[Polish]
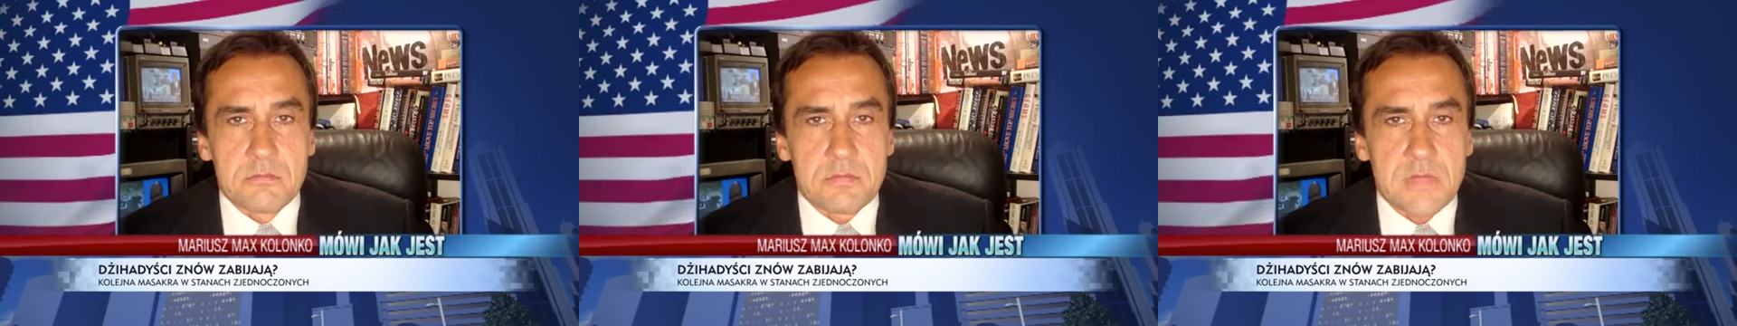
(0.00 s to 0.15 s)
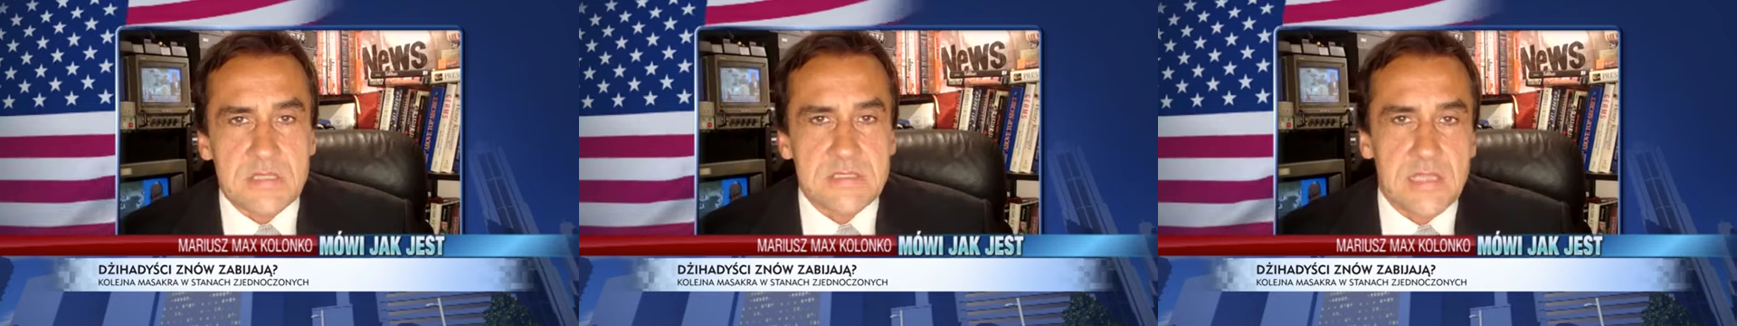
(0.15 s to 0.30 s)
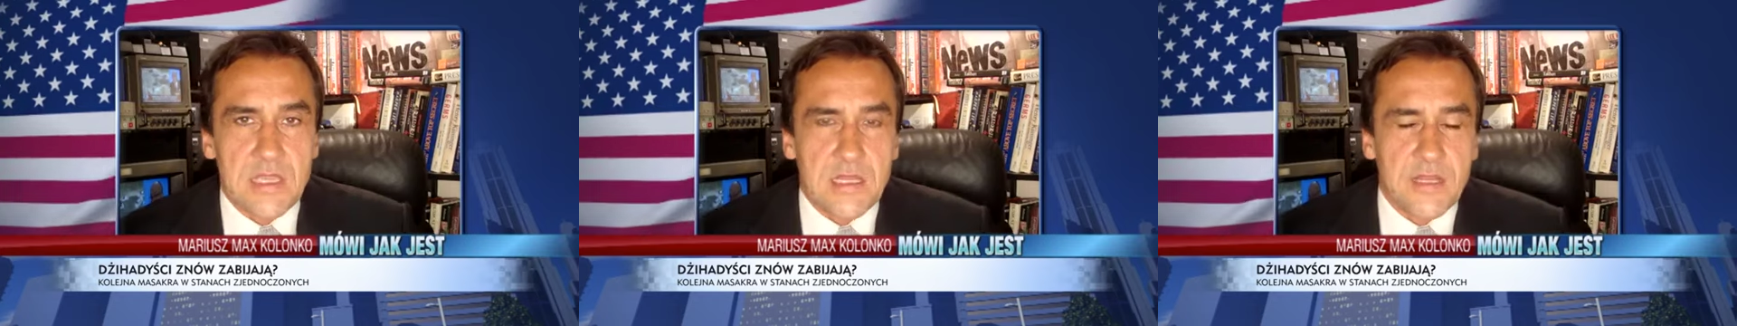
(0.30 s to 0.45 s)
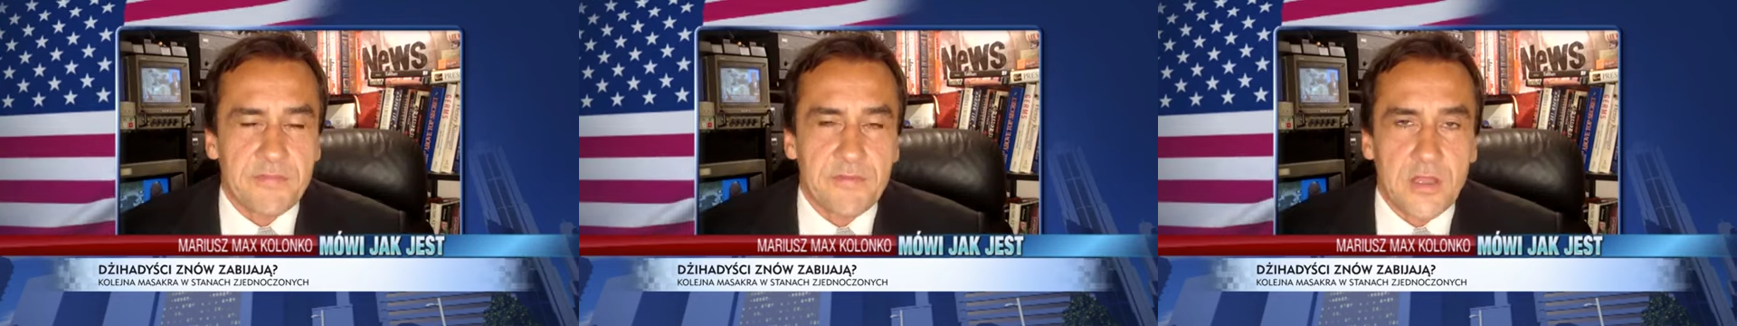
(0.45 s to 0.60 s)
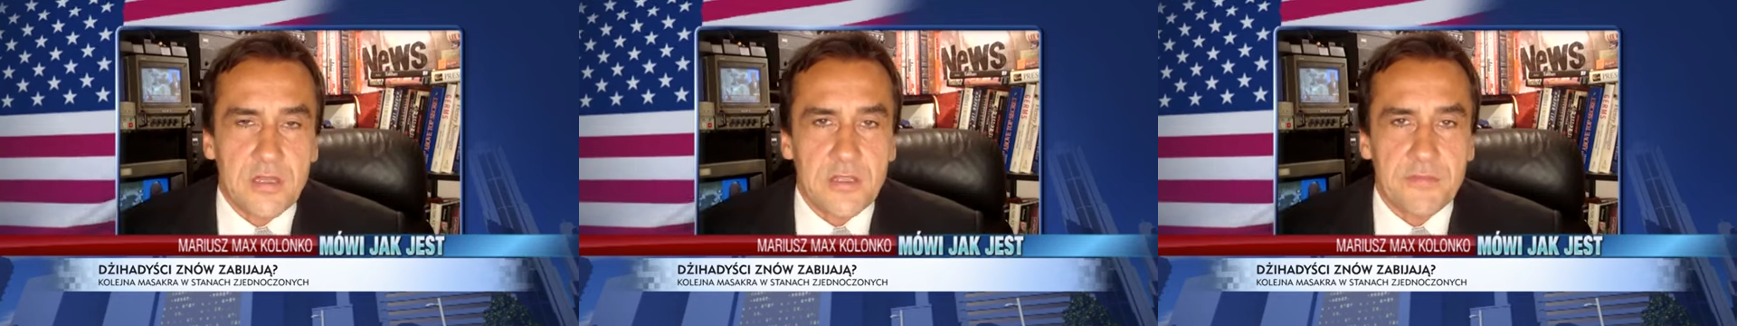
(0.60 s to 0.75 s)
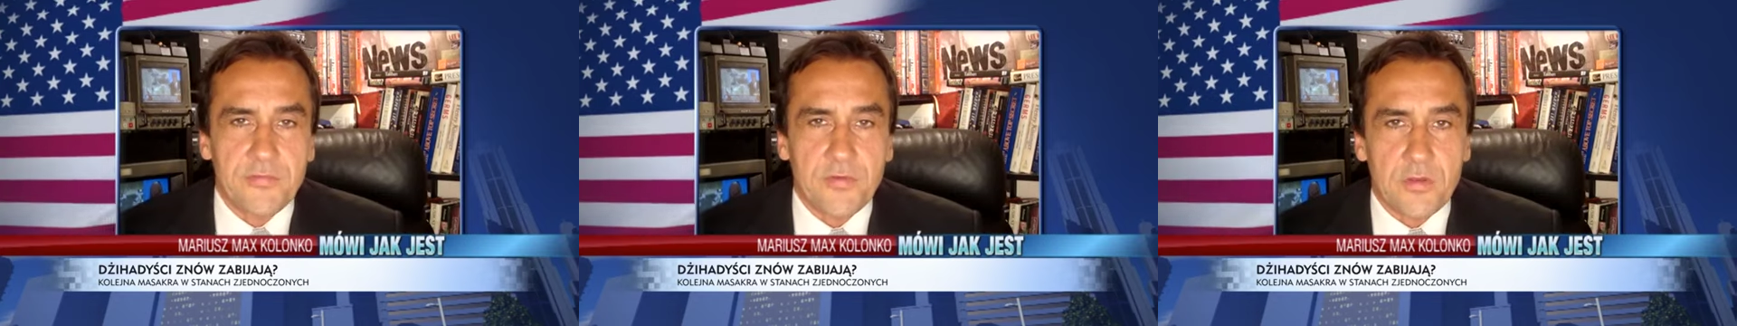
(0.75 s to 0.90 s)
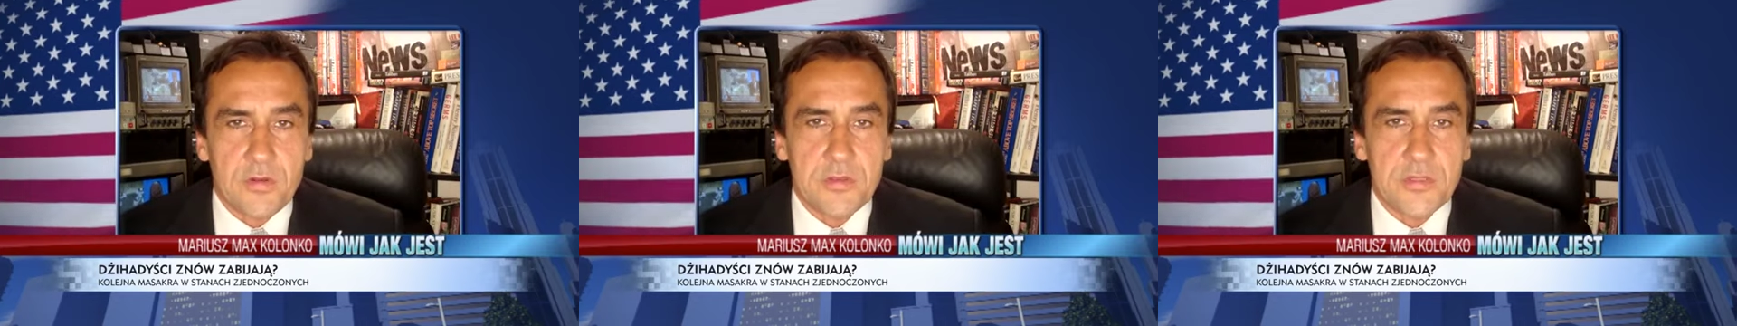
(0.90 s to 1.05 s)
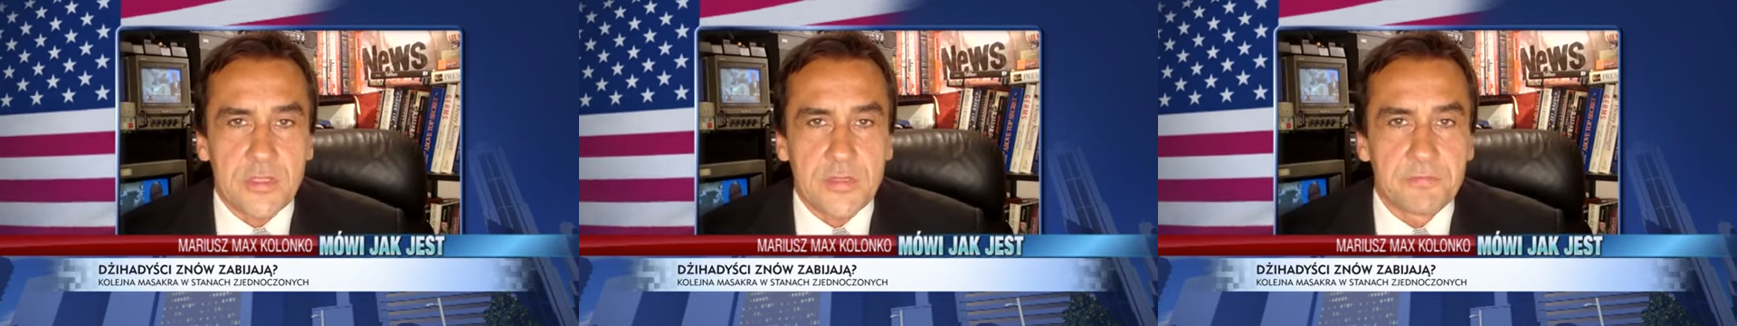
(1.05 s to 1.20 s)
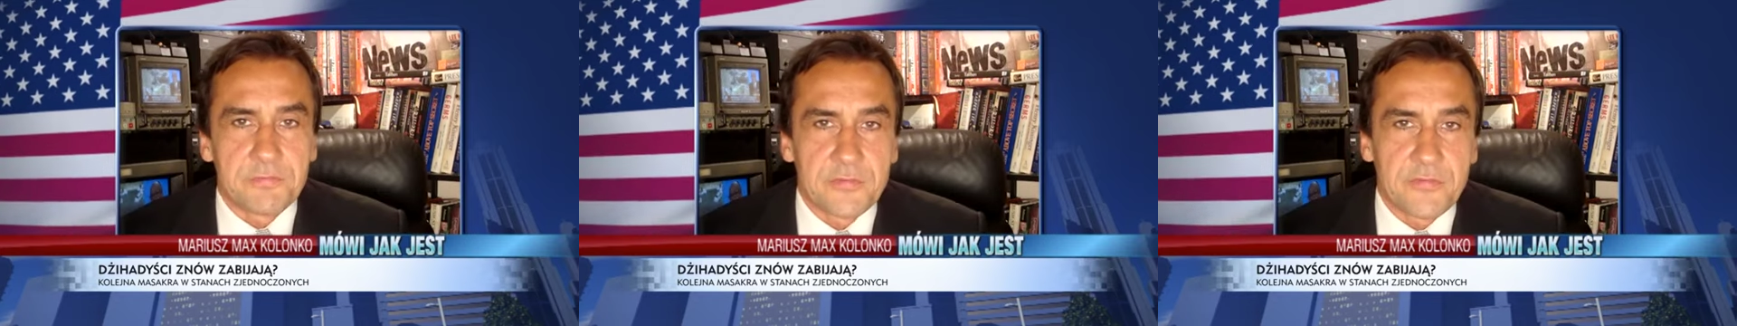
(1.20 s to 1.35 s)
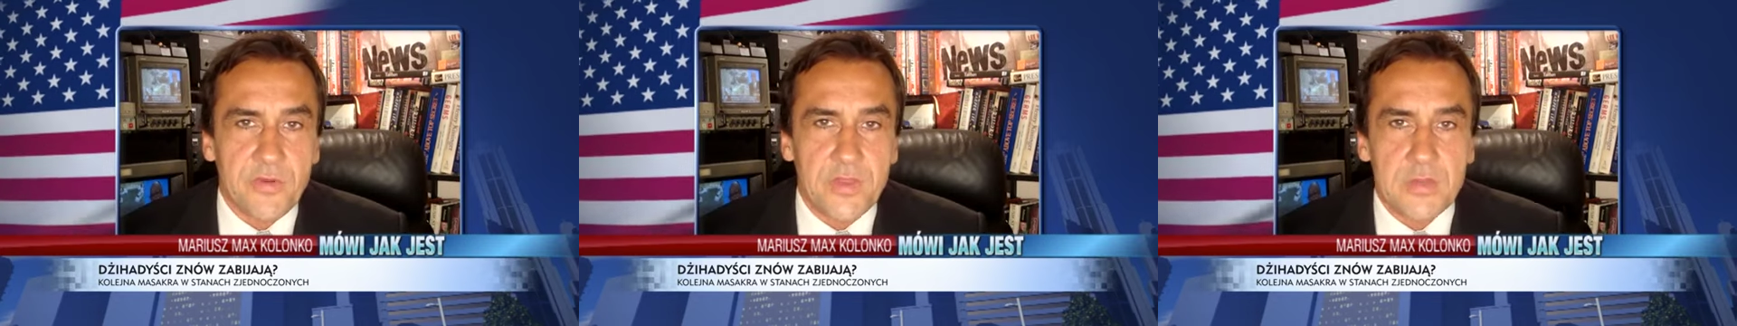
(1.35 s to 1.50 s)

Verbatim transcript: Masakra w Kalifornii.